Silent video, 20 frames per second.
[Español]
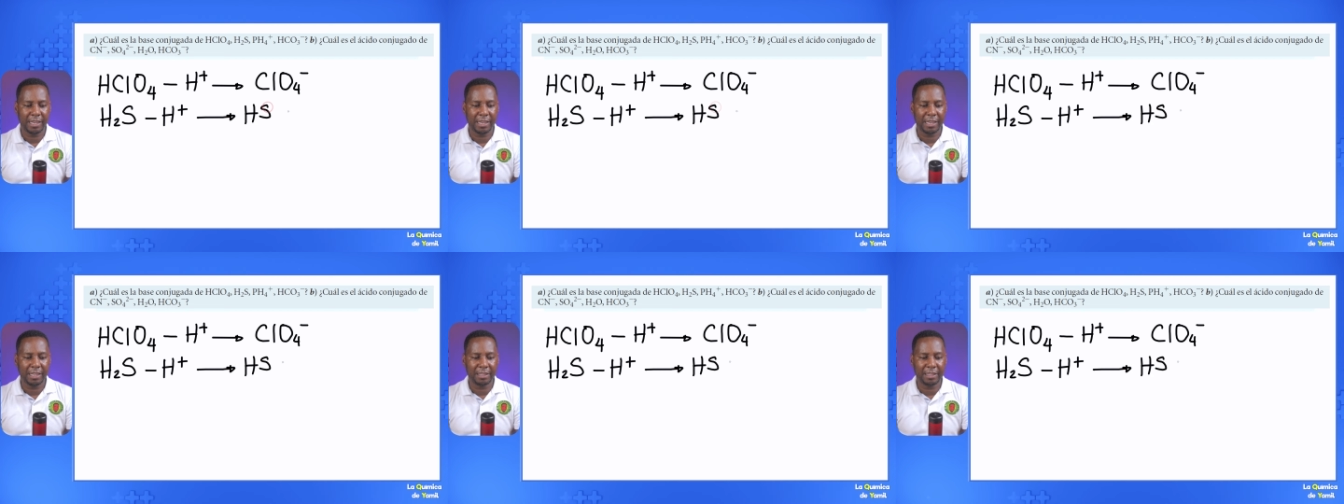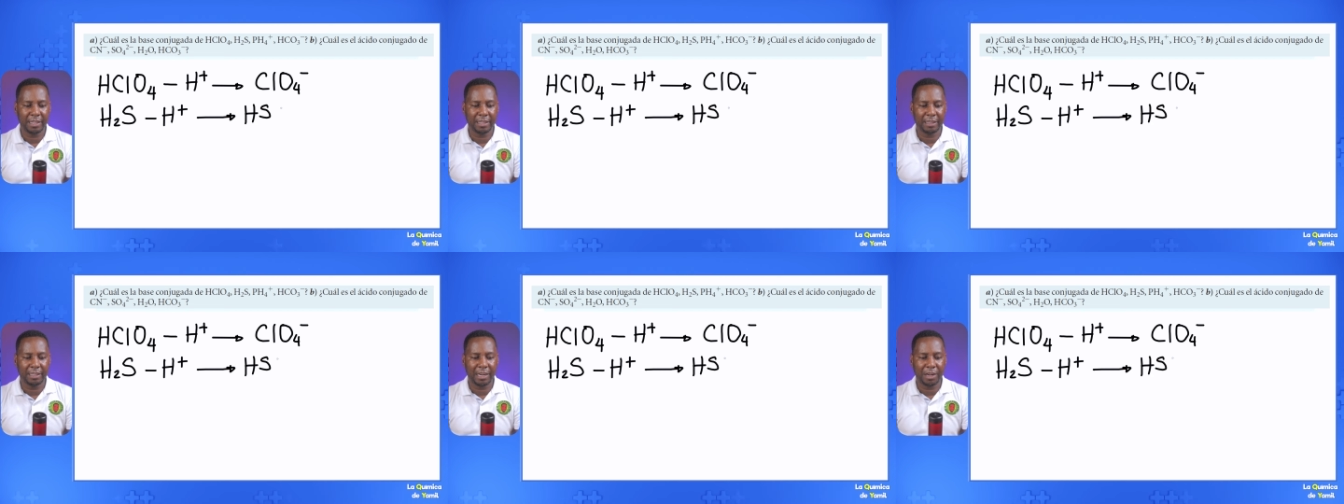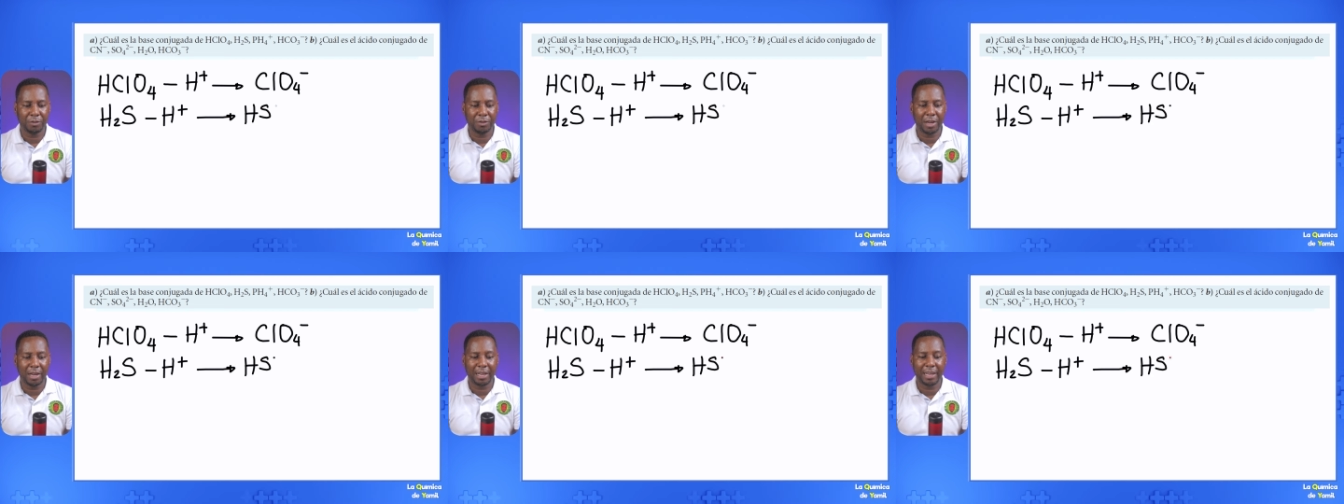y
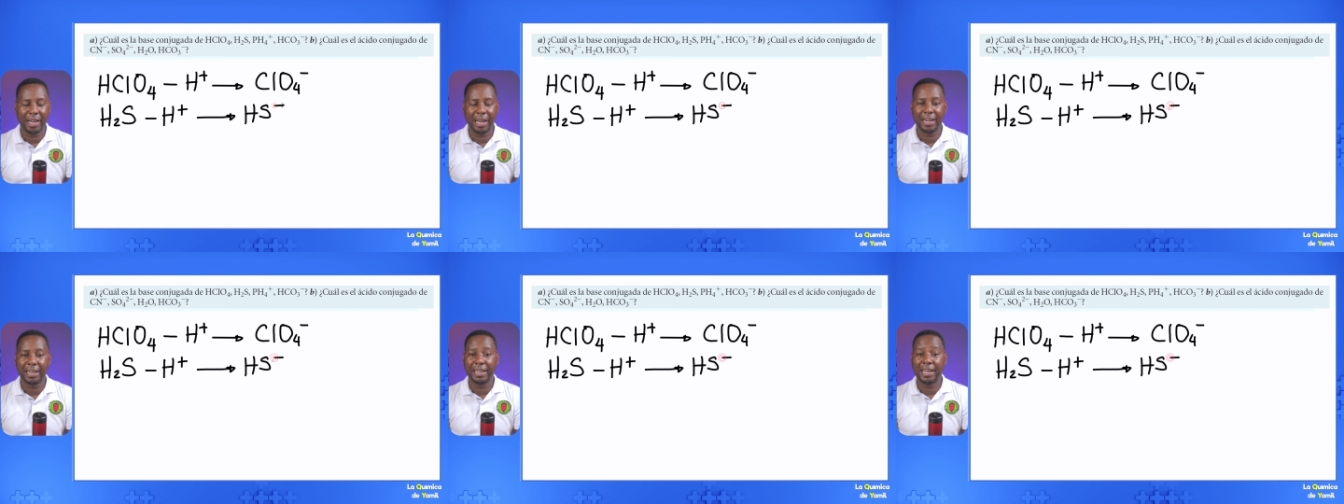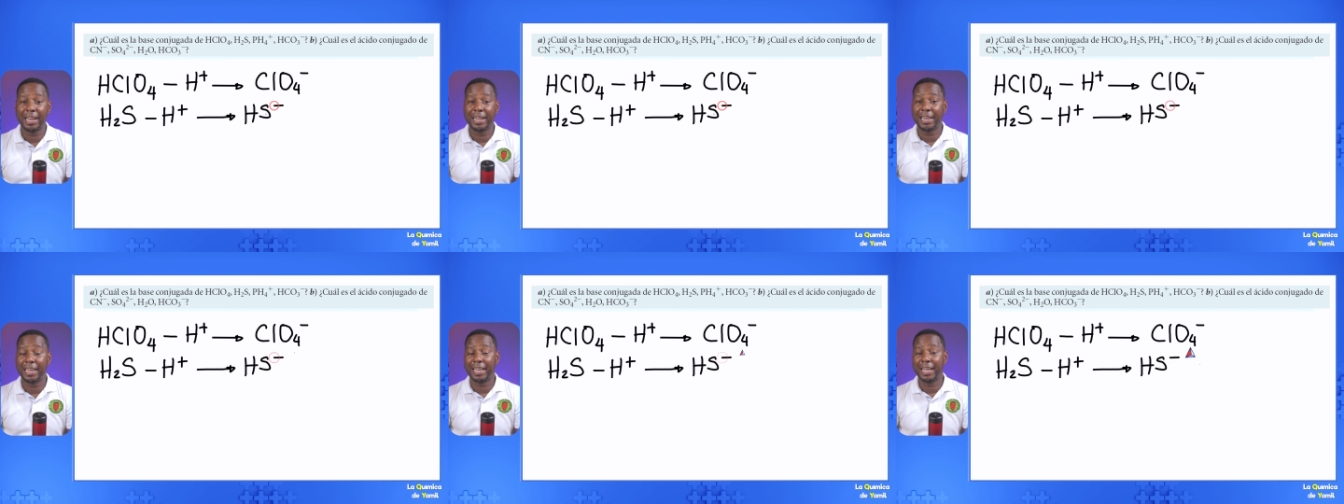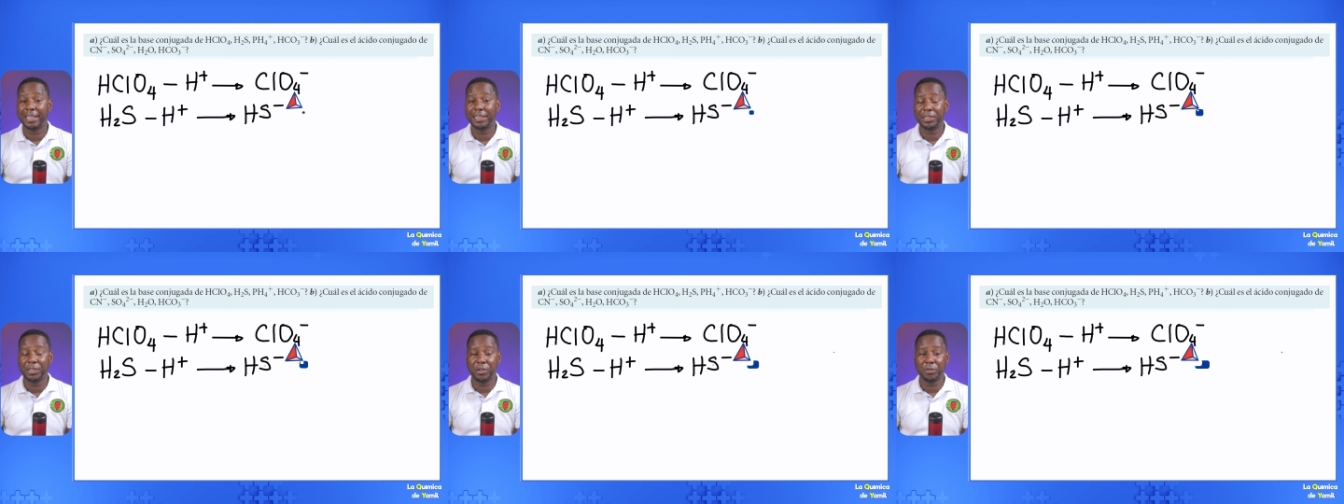tendrá una carga
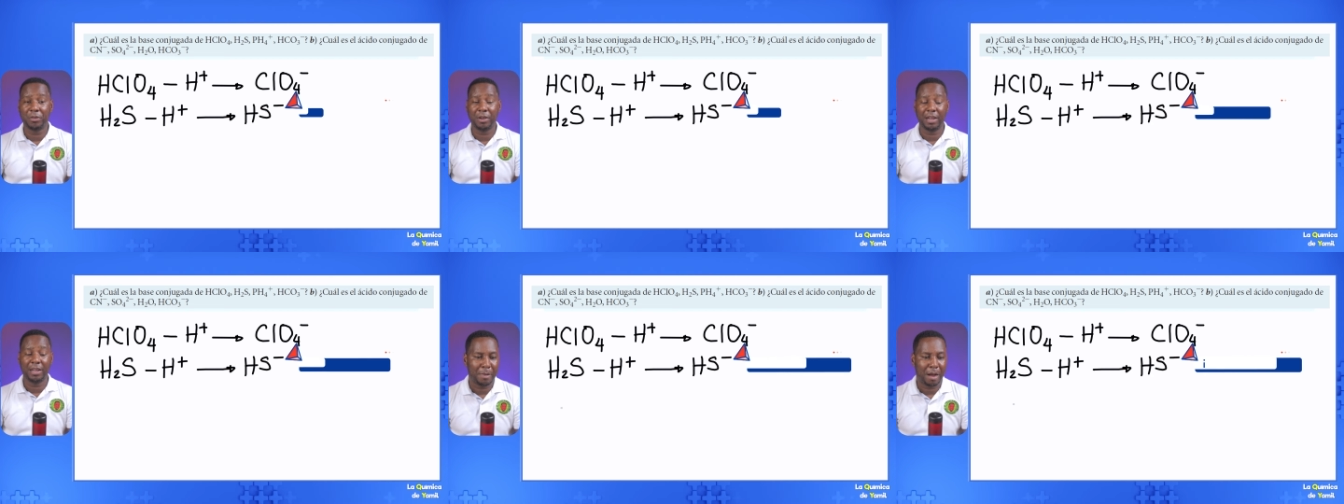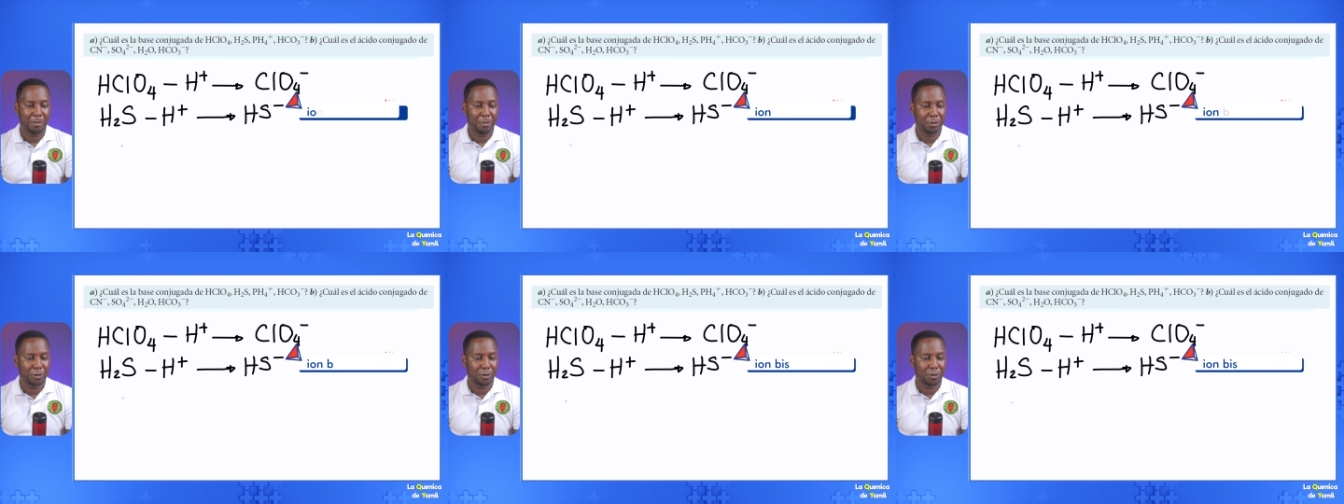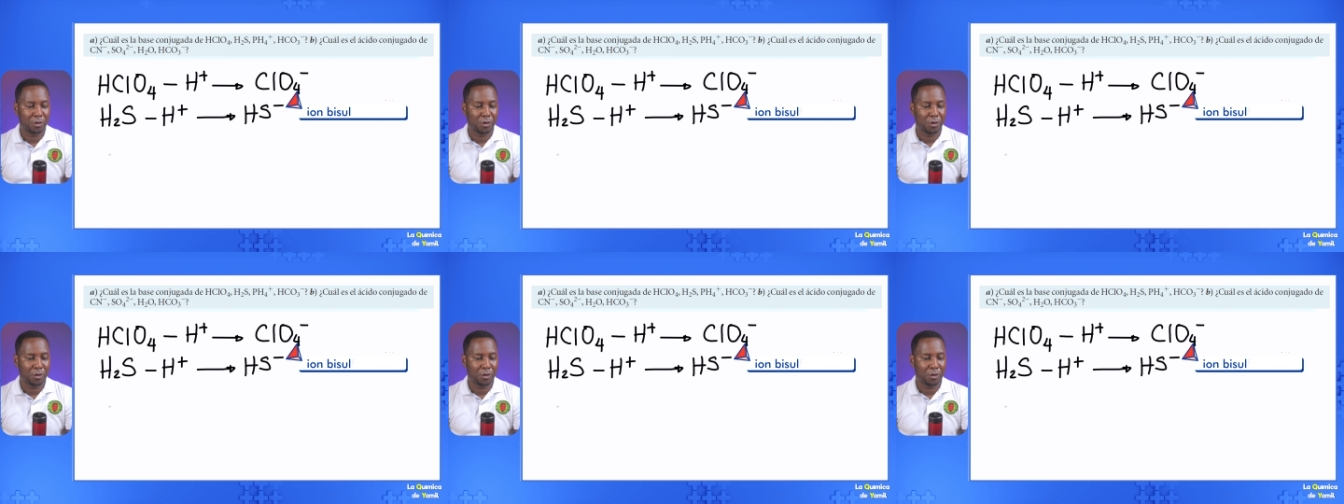negativa. Vamos